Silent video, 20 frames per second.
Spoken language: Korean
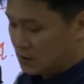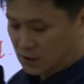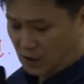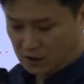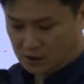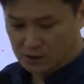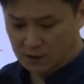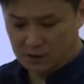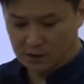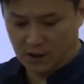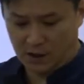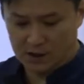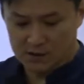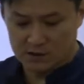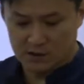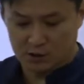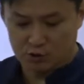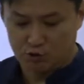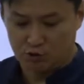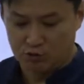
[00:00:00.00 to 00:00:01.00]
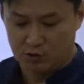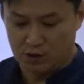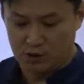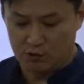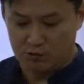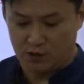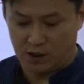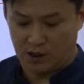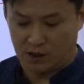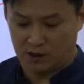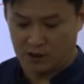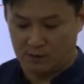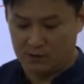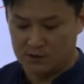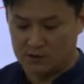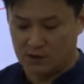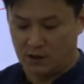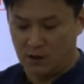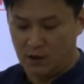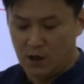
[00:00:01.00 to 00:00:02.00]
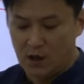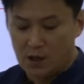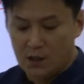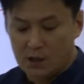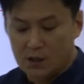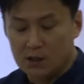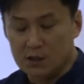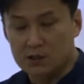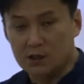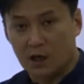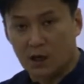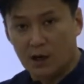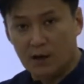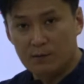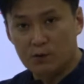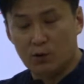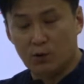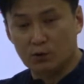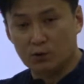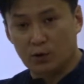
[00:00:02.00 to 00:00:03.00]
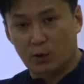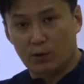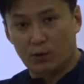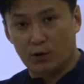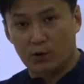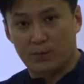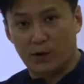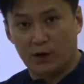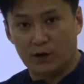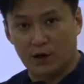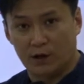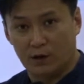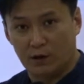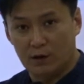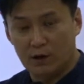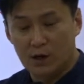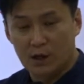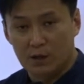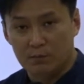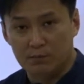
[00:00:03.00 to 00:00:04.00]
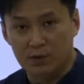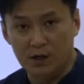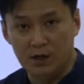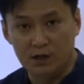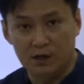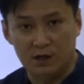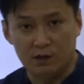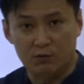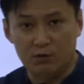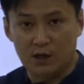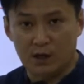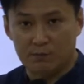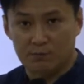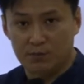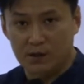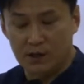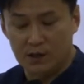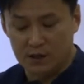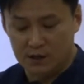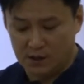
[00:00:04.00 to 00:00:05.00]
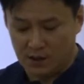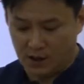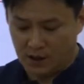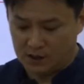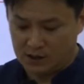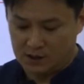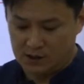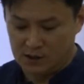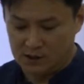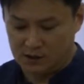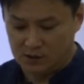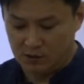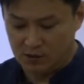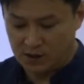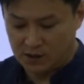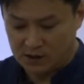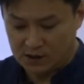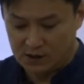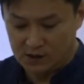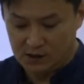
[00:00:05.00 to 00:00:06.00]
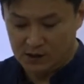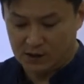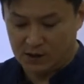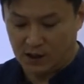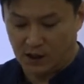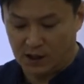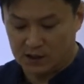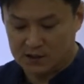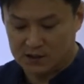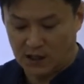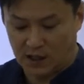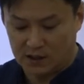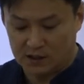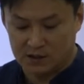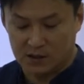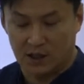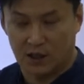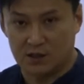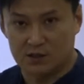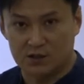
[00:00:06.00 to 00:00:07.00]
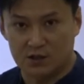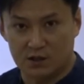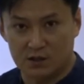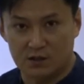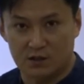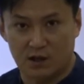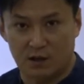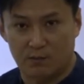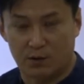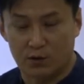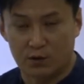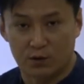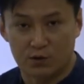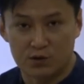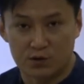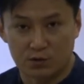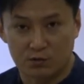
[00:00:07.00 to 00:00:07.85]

자, 그러다가 이제 중기로 가게 되면서 이제 용도별로 변해요. 밀기 위한 밀게, 긁기 위한 긁게, 자르게, 찌르게 뭐 이런